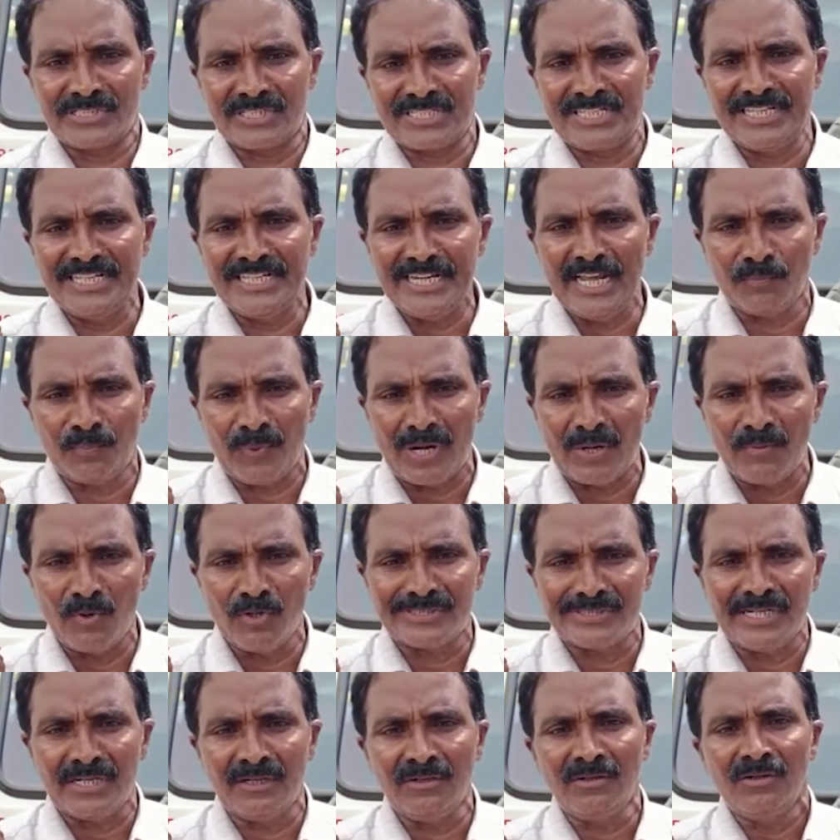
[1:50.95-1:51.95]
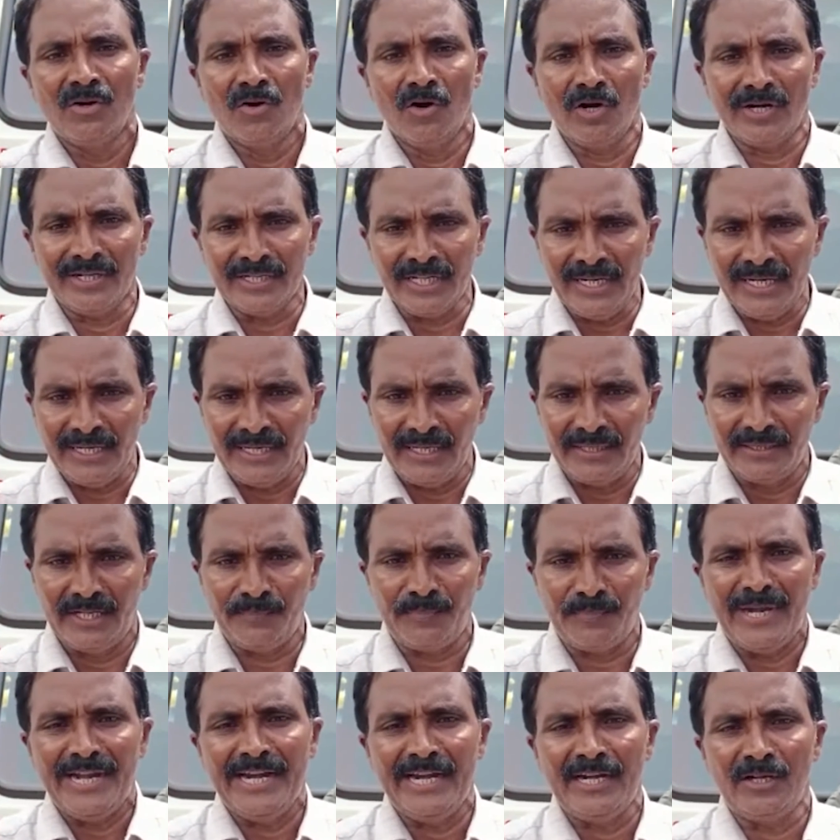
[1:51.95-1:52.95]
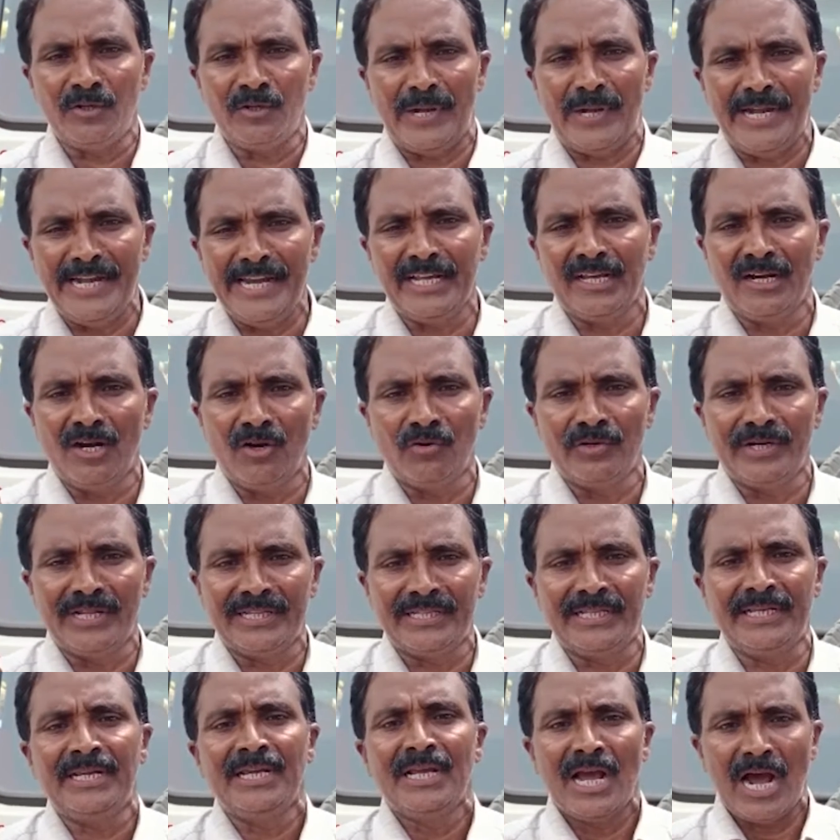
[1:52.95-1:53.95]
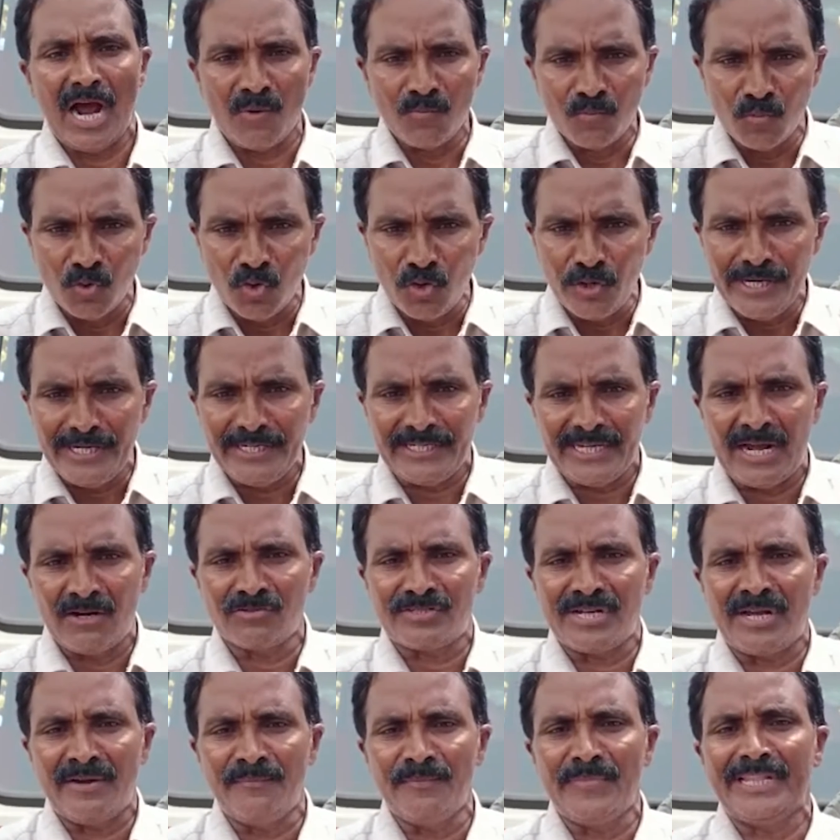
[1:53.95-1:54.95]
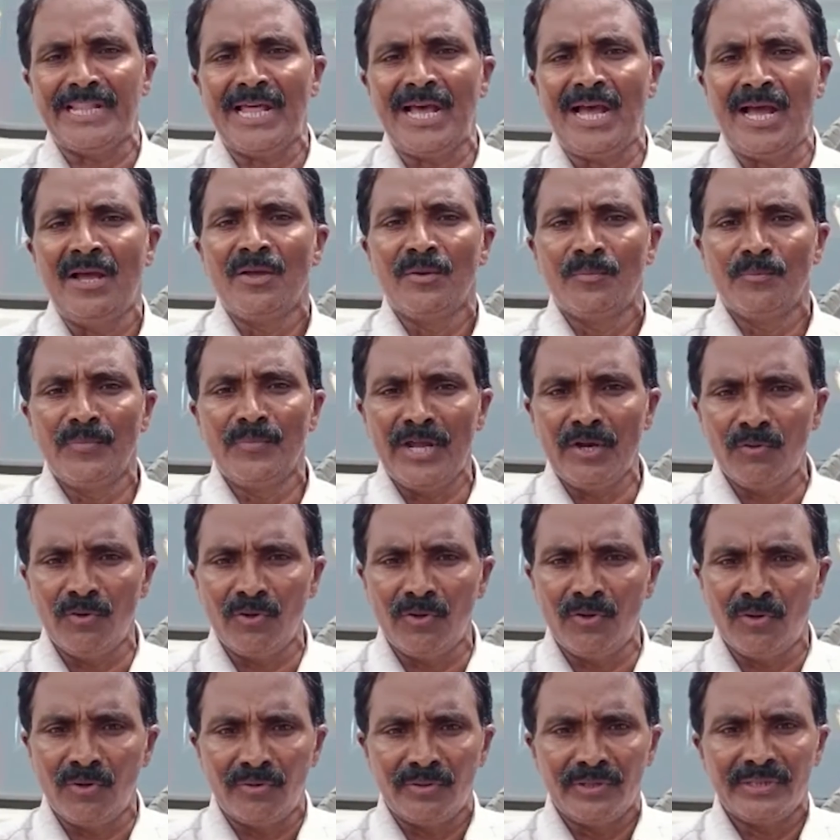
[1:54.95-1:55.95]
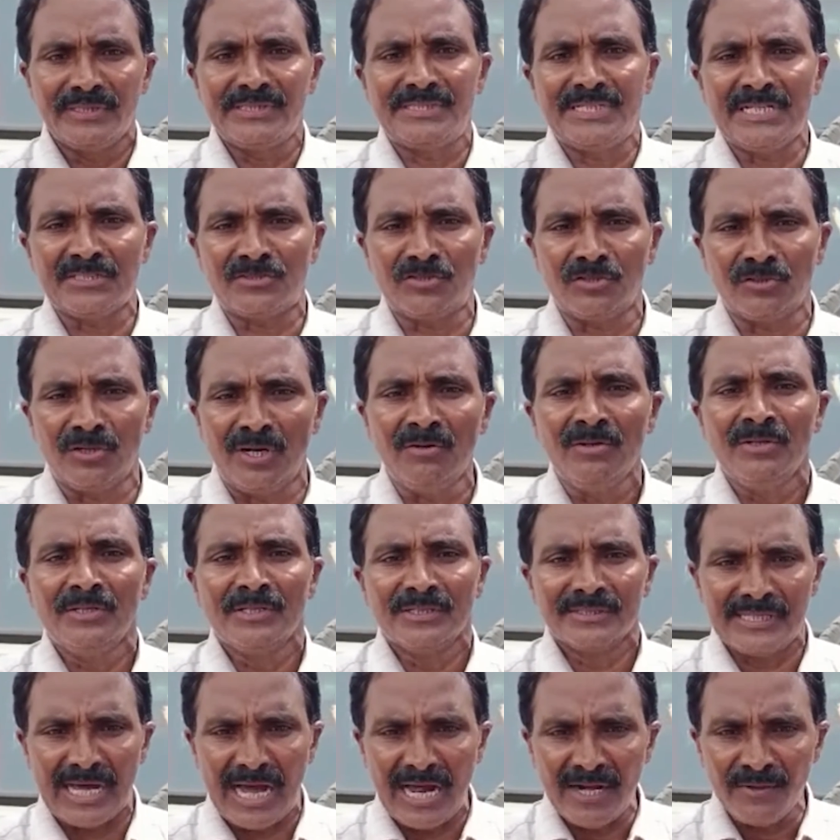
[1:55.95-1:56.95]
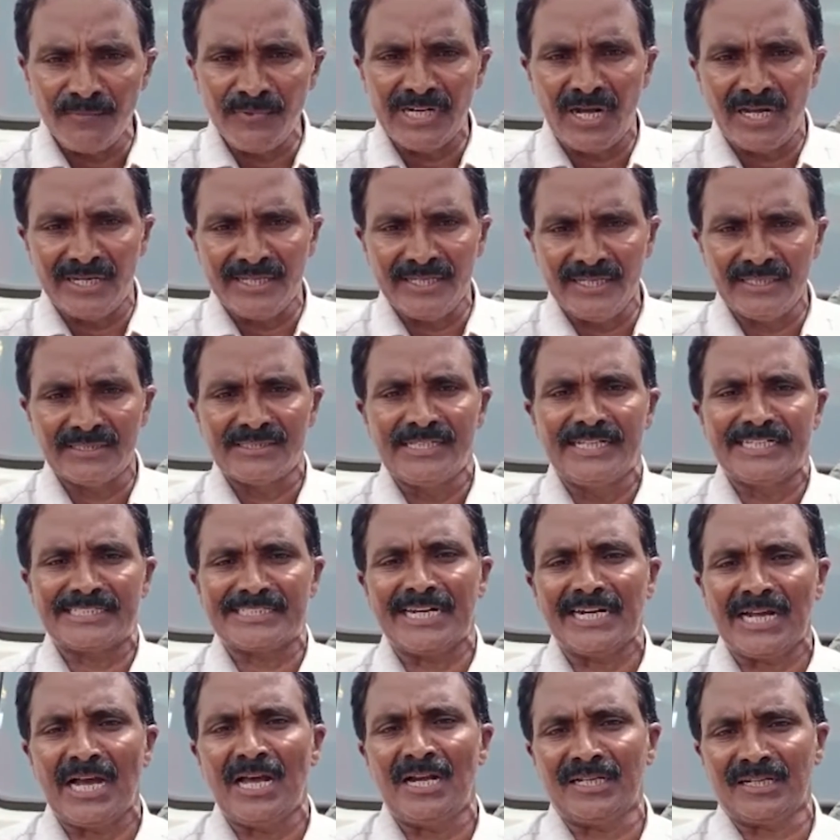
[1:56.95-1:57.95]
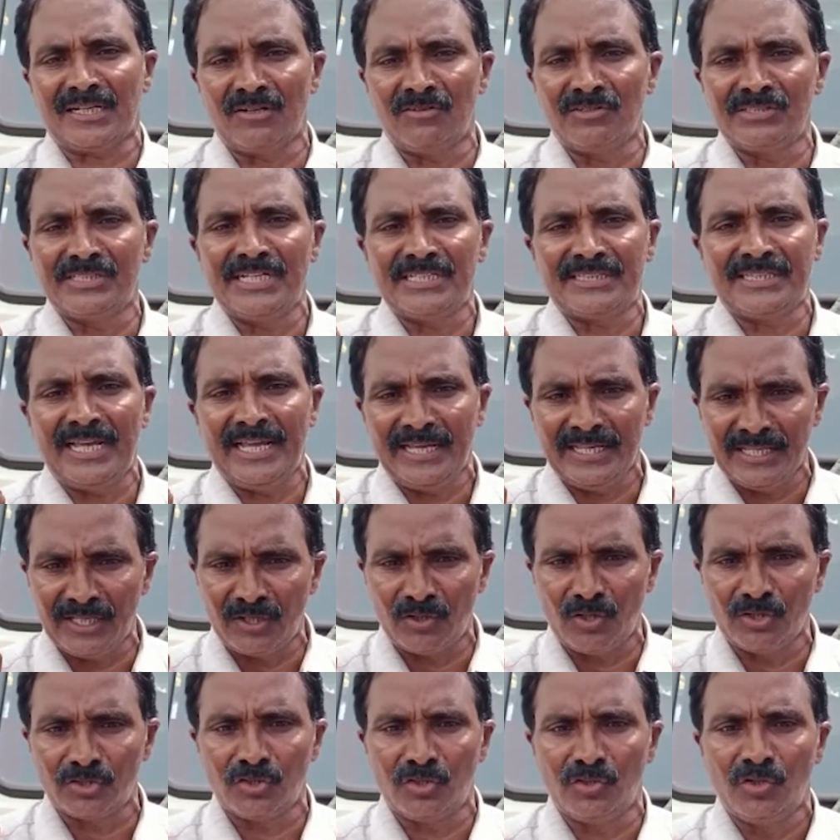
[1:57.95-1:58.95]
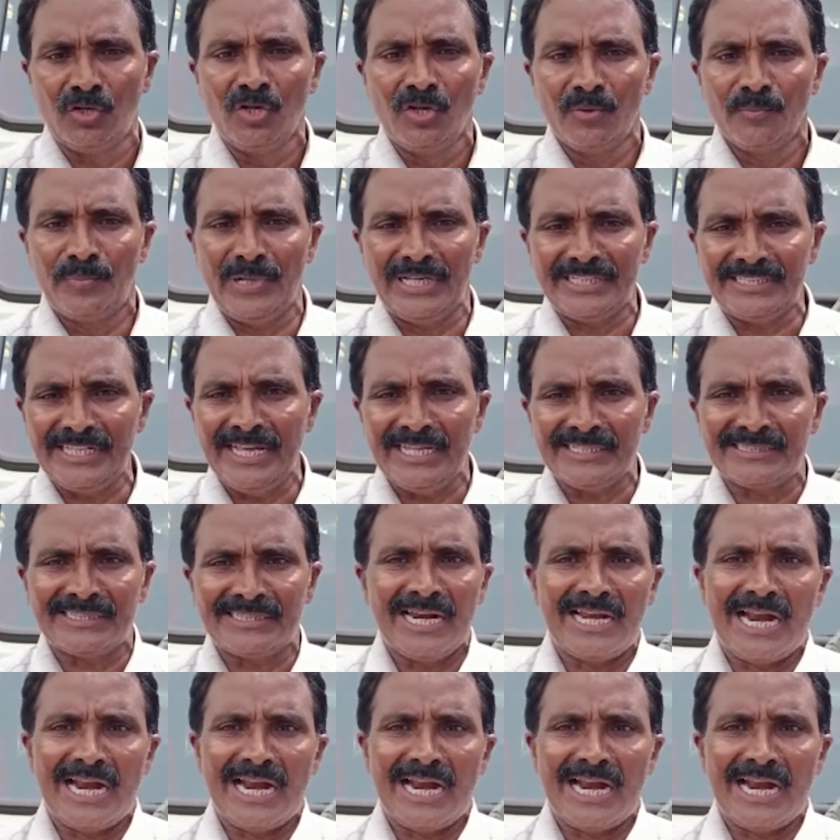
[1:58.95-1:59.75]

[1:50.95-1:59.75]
సీనియర్ ప్రమోషన్ ఒకటి డిపెండెంట్ పెండింగ్లో ఉన్నది ఆ మూడింటి అంశం మీద మేము ఇది చేస్తున్నాం దాని మీద ఈ నిరసన కార్యక్రమం చేస్తే ఈరోజు పెద్ద ఎత్తున